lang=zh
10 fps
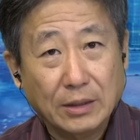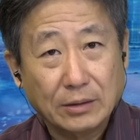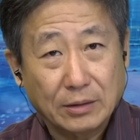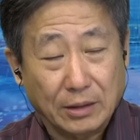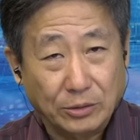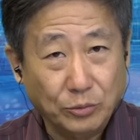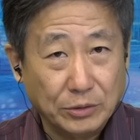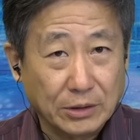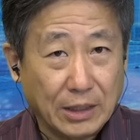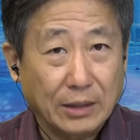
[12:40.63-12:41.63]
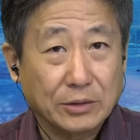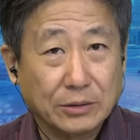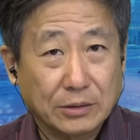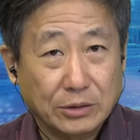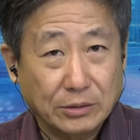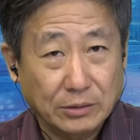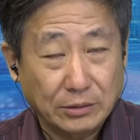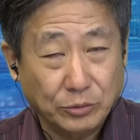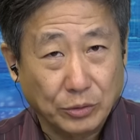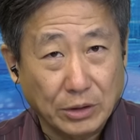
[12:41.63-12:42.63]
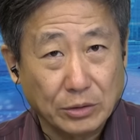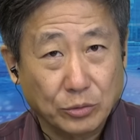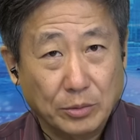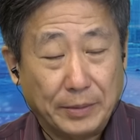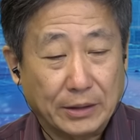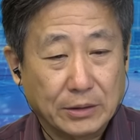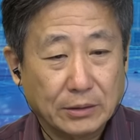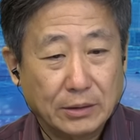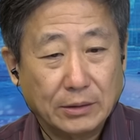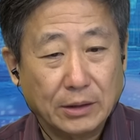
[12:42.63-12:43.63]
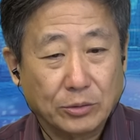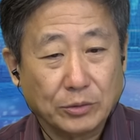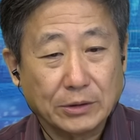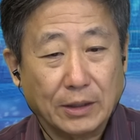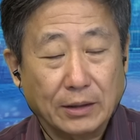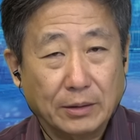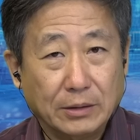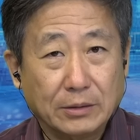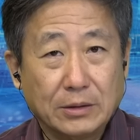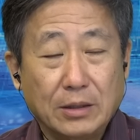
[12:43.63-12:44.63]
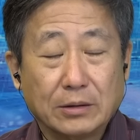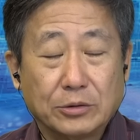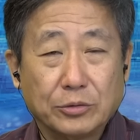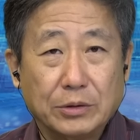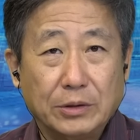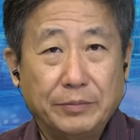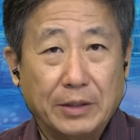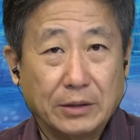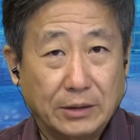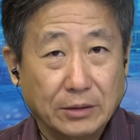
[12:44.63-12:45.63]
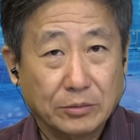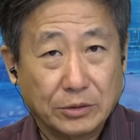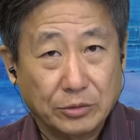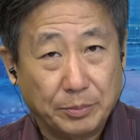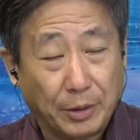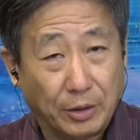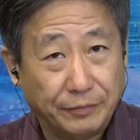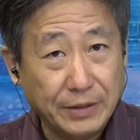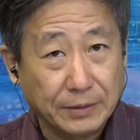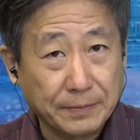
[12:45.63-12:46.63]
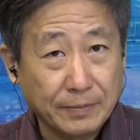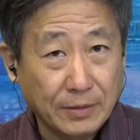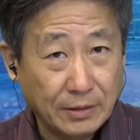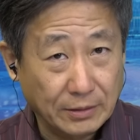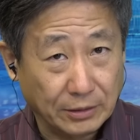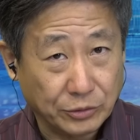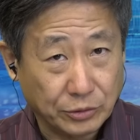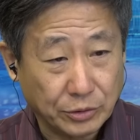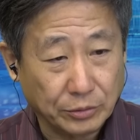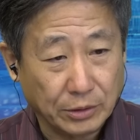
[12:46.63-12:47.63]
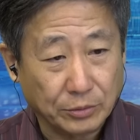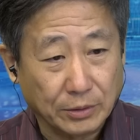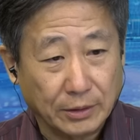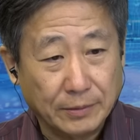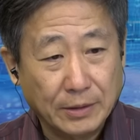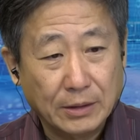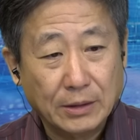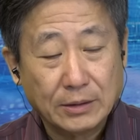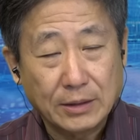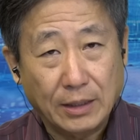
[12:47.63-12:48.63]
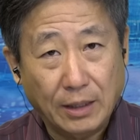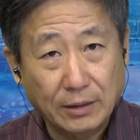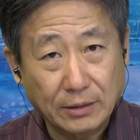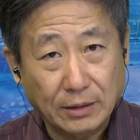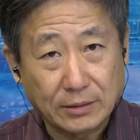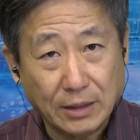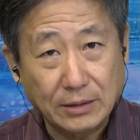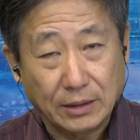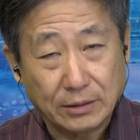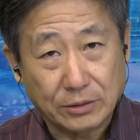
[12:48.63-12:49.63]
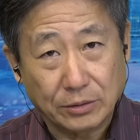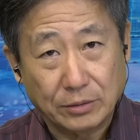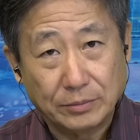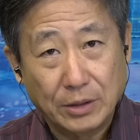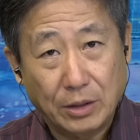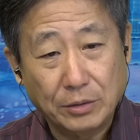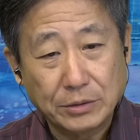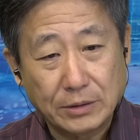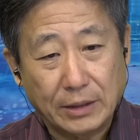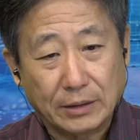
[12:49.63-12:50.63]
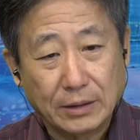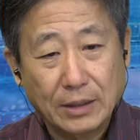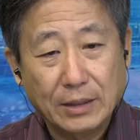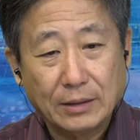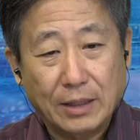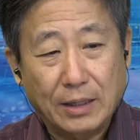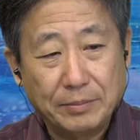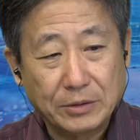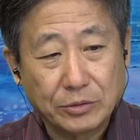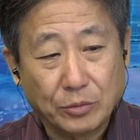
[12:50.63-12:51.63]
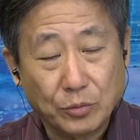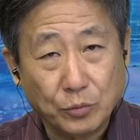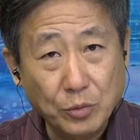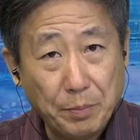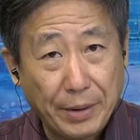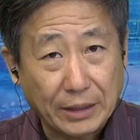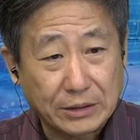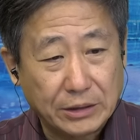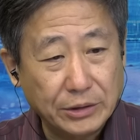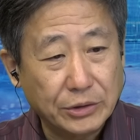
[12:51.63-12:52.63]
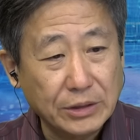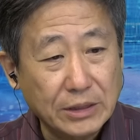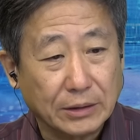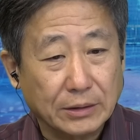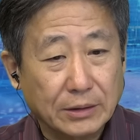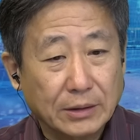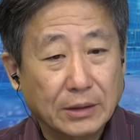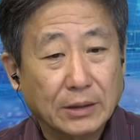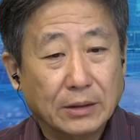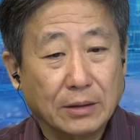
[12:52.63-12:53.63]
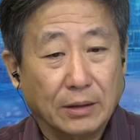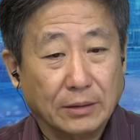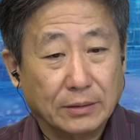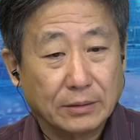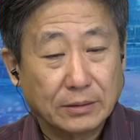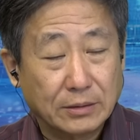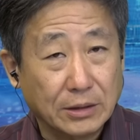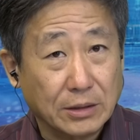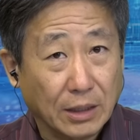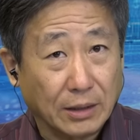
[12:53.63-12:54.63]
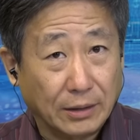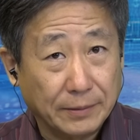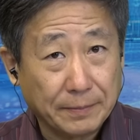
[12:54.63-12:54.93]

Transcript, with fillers: 很多人开车，车又更多，买车的人也多起来了。那这样的就意味着一个东西，就是保费也收得多了。在2023年的时候 ，Allstate 他们就570亿的进账啊，